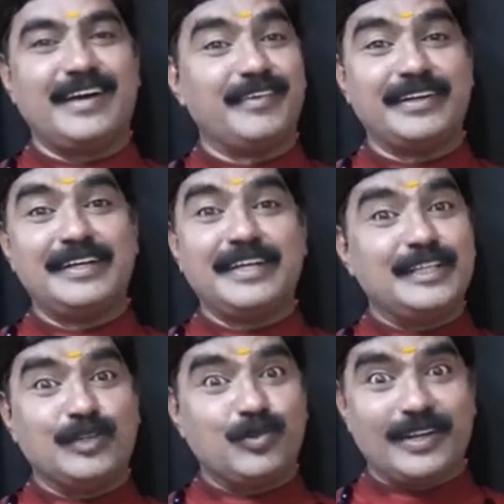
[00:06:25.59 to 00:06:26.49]
அவன்
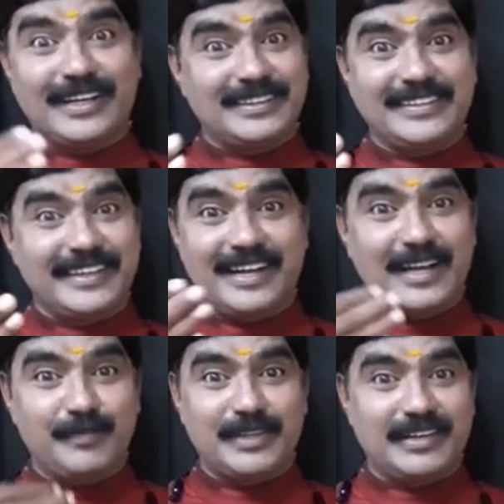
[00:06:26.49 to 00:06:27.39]
இந்த உலகத்தை
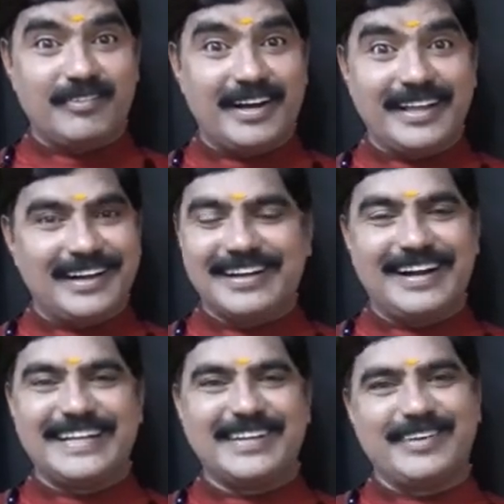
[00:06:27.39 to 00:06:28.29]
எல்லாம் தன் வாயால்
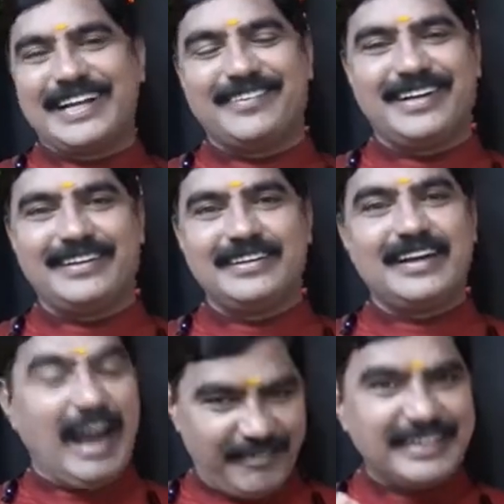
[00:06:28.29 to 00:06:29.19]
காட்டியவன் அல்லவா
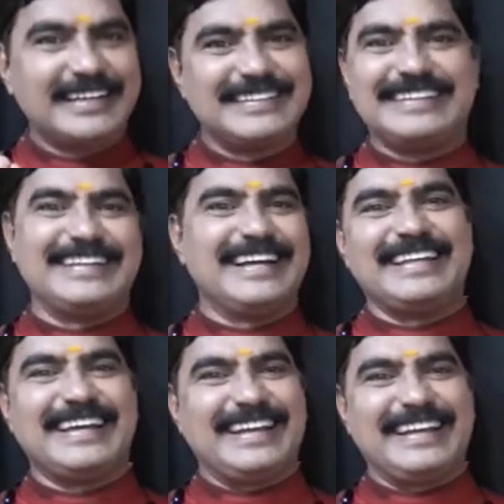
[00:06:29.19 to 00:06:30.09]
அவனுக்கு
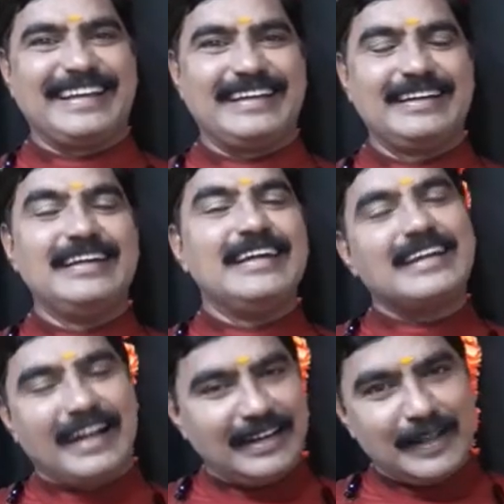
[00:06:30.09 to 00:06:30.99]
தெரியாதா என்ன
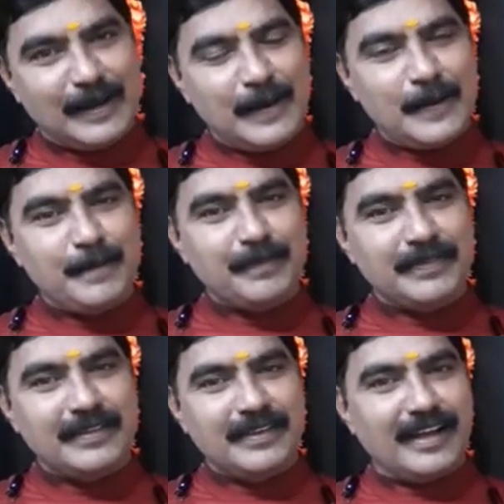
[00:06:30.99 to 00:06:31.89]
கண்ணன்
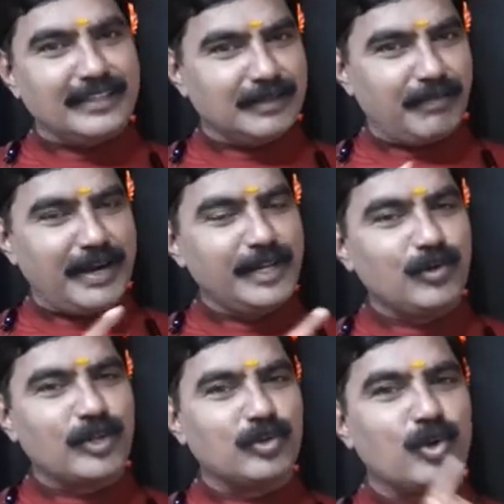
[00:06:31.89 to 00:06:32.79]
அந்த
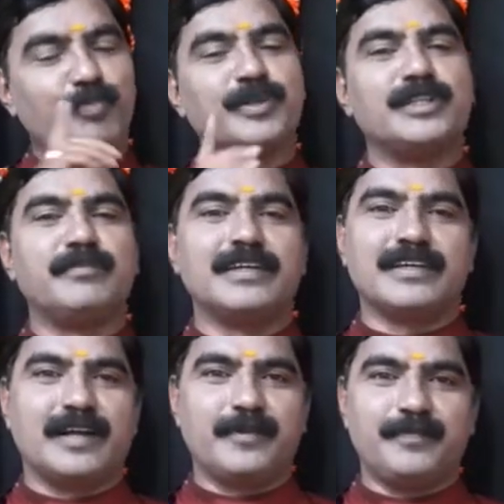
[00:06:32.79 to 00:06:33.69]
மணியுடன் ஒரு ஒப்பந்தம்
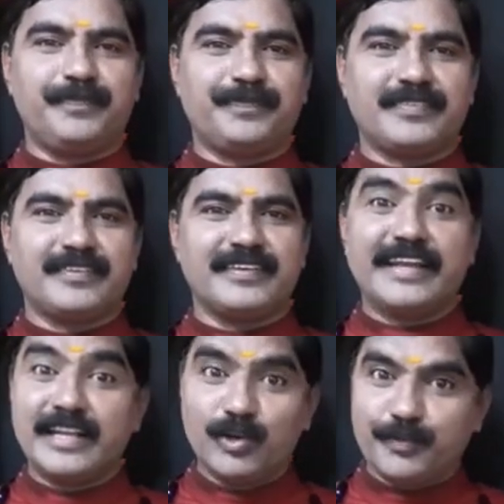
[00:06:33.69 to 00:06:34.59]
விடுகிறான்
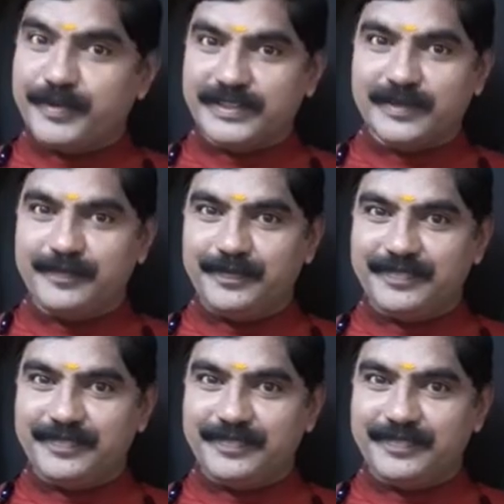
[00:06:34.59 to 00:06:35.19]
என்ன ஒப்பந்தம்